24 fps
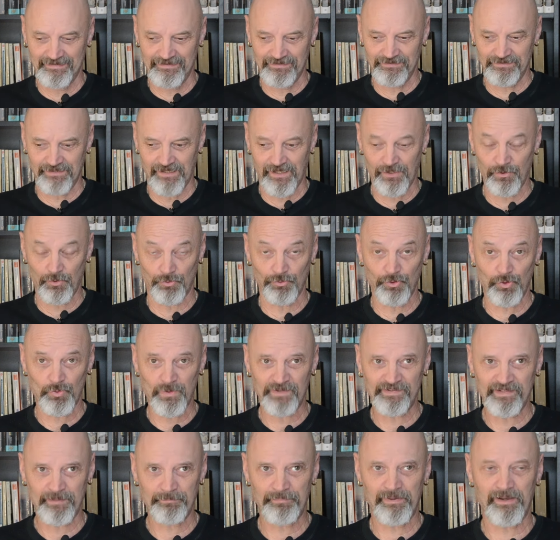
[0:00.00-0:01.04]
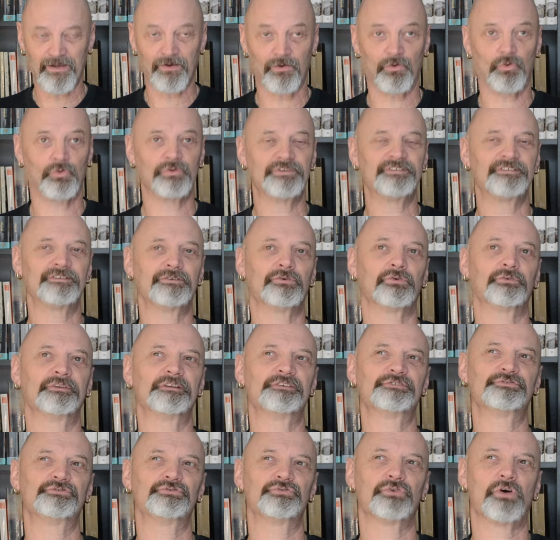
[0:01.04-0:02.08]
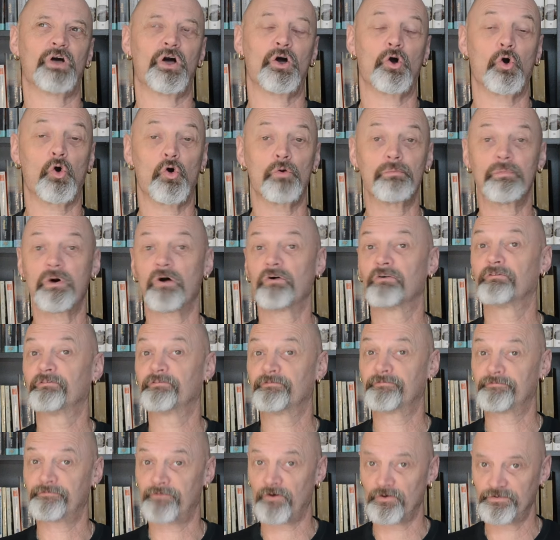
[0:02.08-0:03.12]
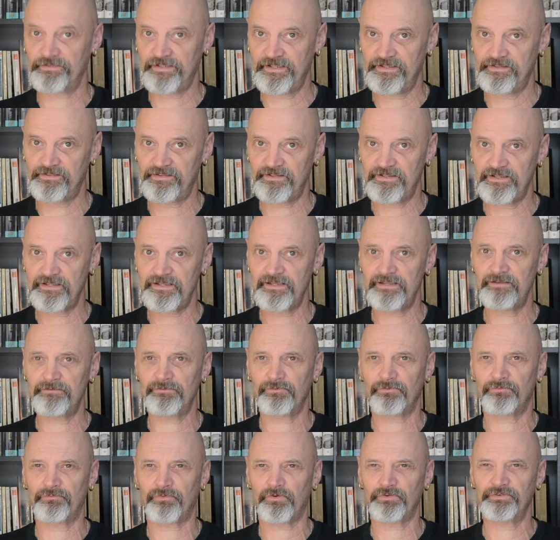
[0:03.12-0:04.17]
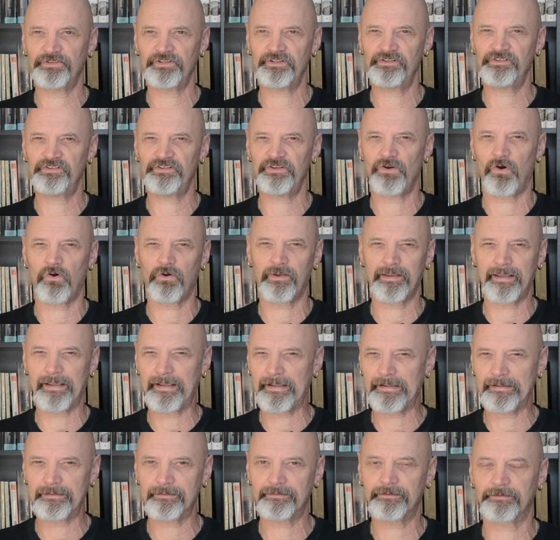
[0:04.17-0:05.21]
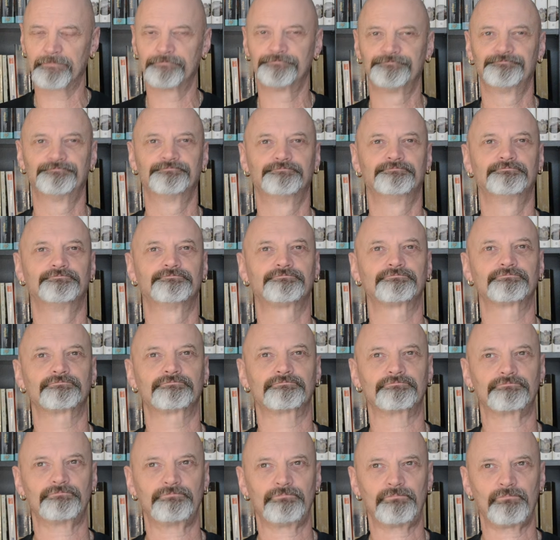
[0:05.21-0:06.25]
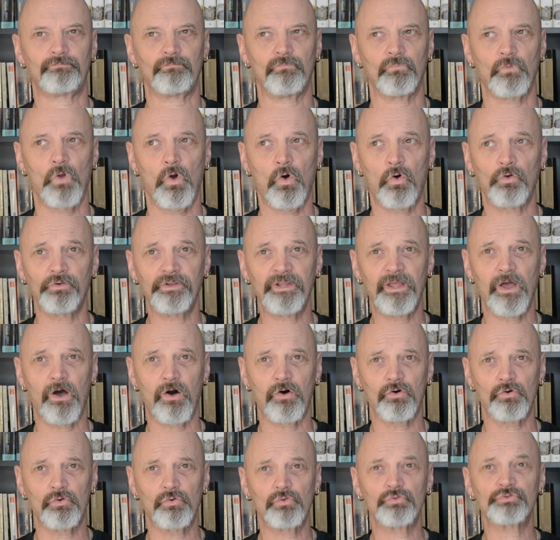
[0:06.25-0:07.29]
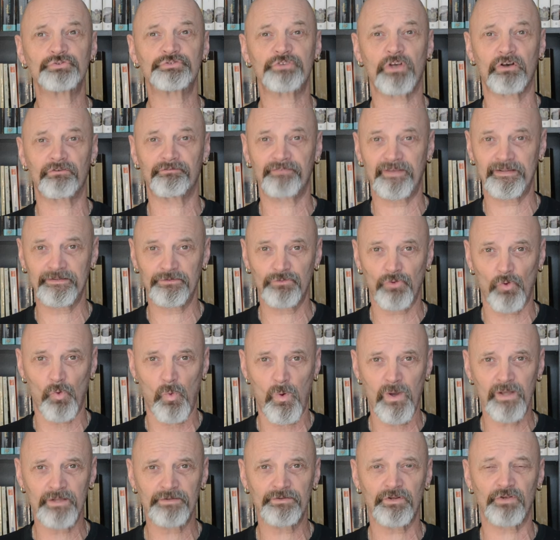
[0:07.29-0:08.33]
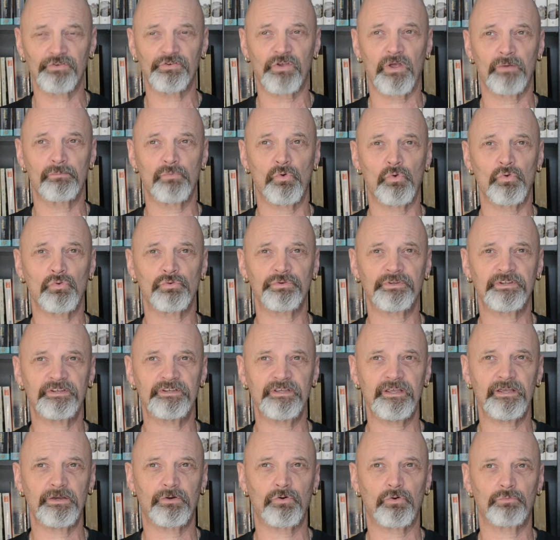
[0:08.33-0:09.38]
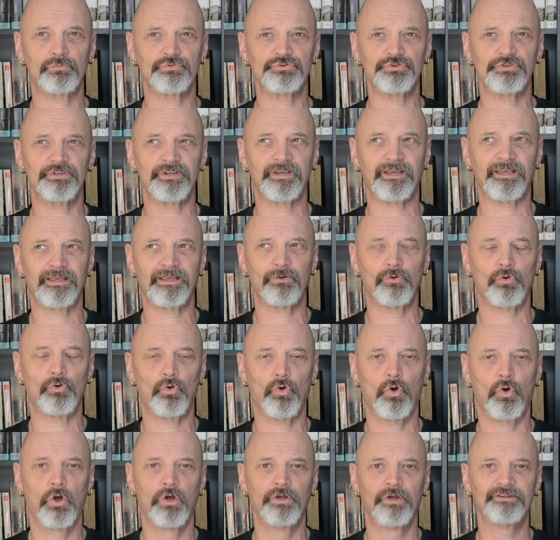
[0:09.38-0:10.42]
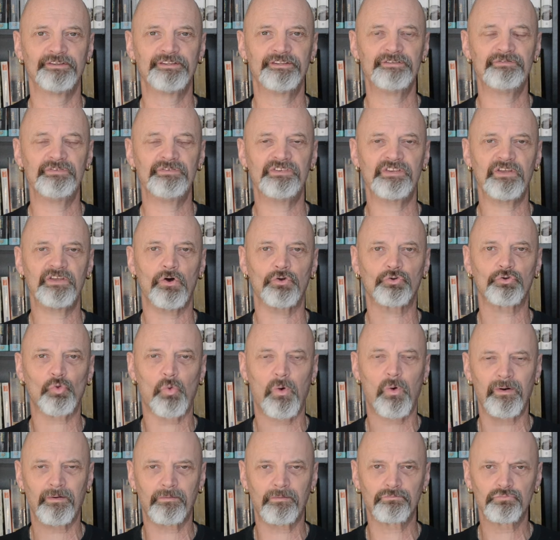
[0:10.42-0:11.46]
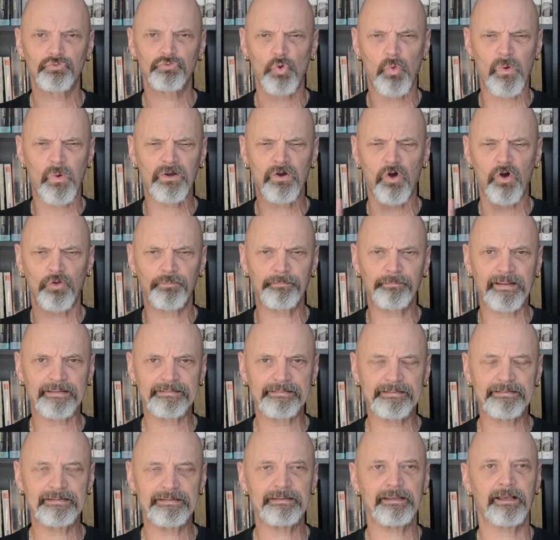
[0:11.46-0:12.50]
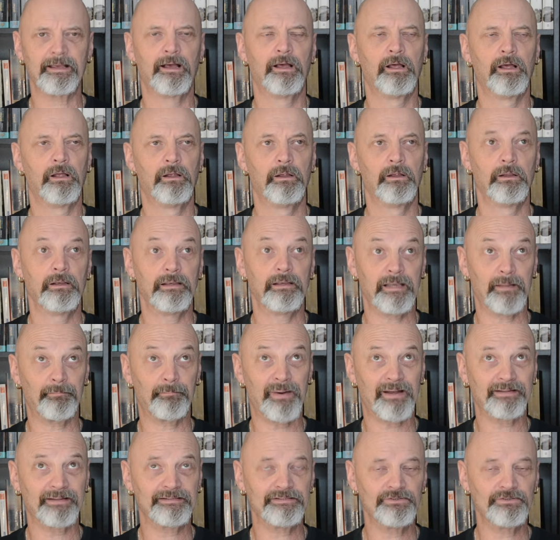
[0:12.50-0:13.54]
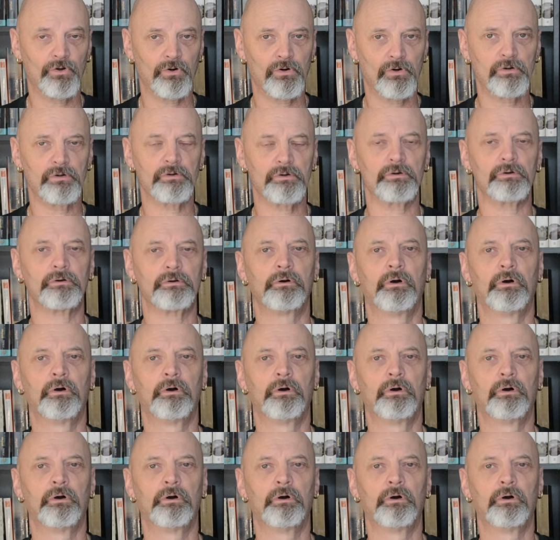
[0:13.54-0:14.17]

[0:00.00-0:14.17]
Alors de quoi ça parle Ici on est sur un roman fantasy, fantasy enquête. On est en 1123 dans un monde qui est, comme je dirais, divisé en trois, trois grandes parties. La partie nord,